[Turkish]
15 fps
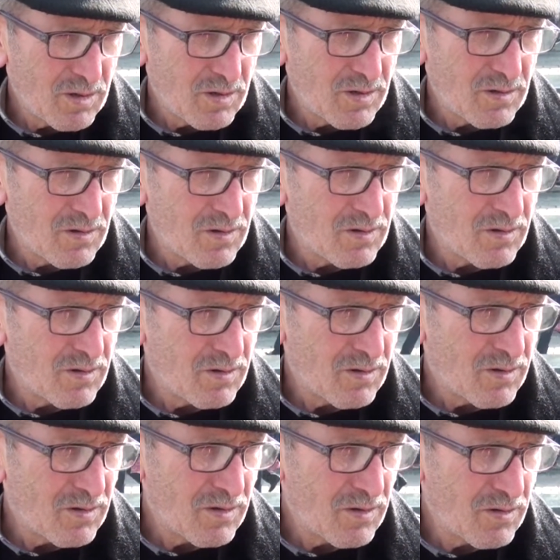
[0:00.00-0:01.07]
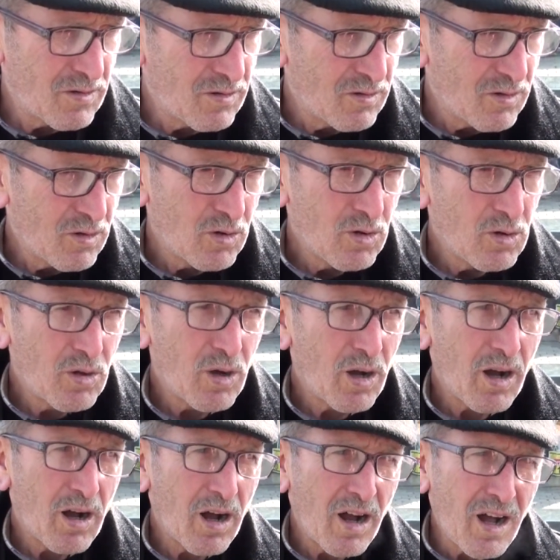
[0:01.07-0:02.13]
haram olduğu ile alakalı açıklamalar
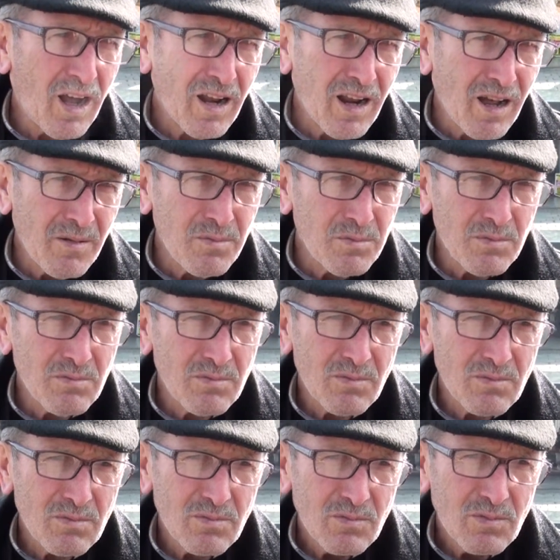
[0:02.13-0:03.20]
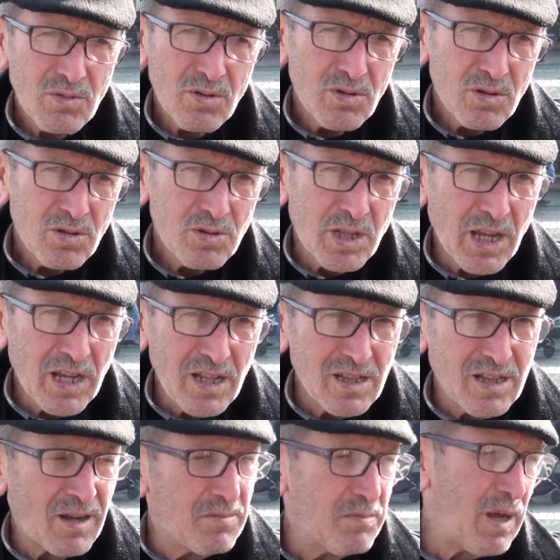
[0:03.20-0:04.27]
yapıldı. Haram
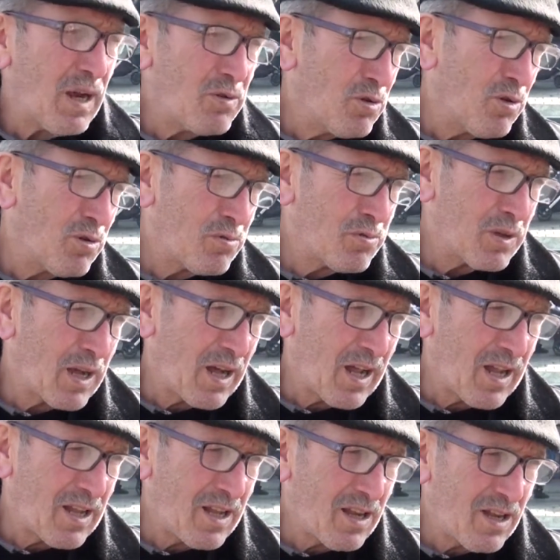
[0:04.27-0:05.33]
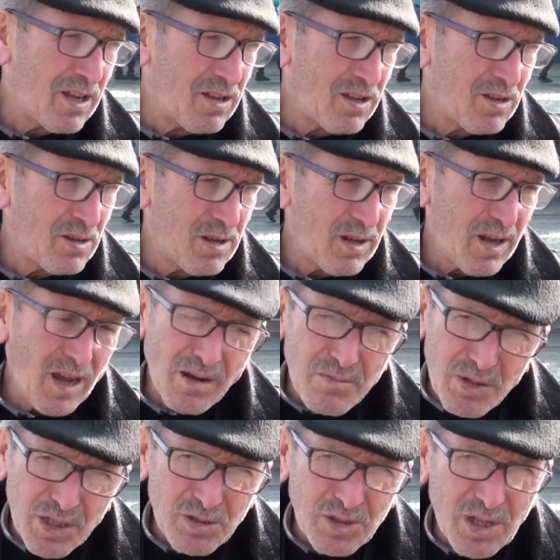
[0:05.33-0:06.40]
değil de mekruh yani. Hem
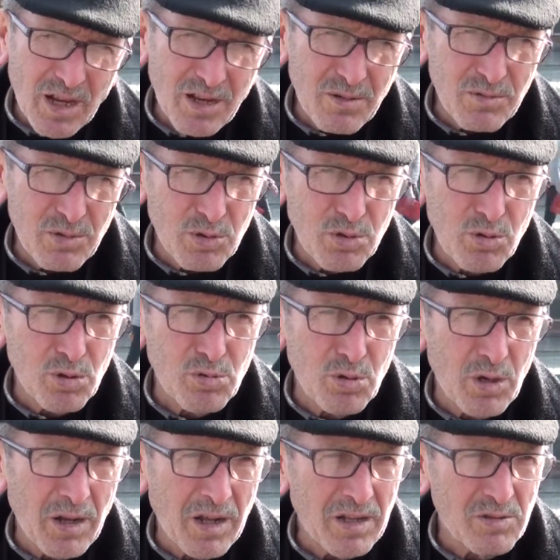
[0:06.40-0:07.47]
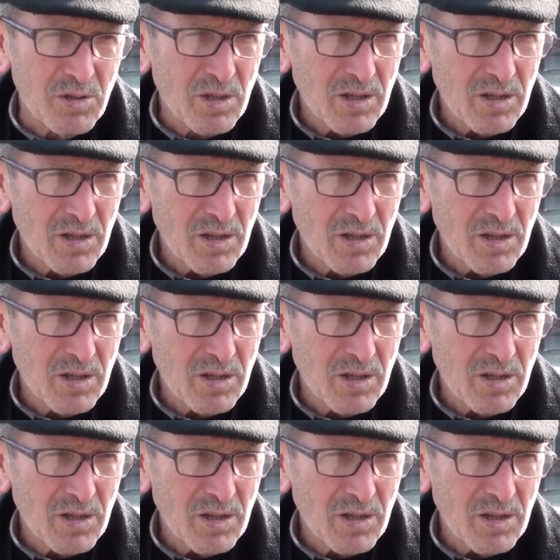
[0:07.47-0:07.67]
insanın vücuduna